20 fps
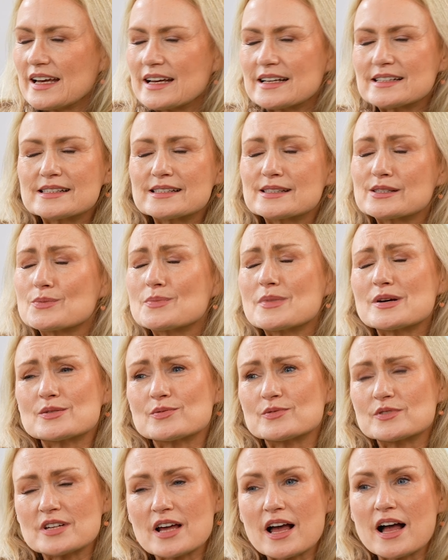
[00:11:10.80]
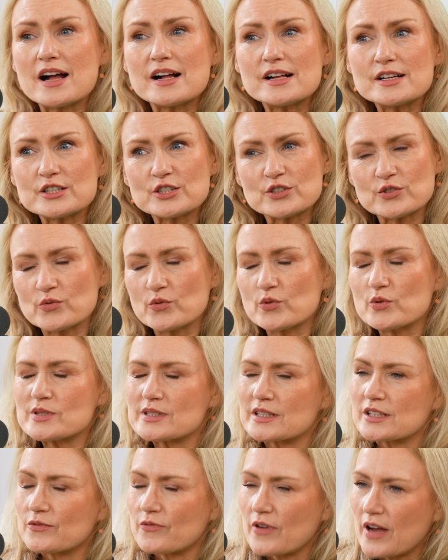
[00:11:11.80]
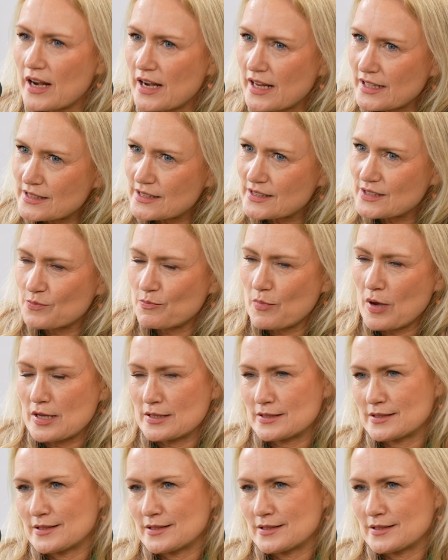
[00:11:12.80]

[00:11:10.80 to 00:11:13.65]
Es ist immer total schön, sich verletzbar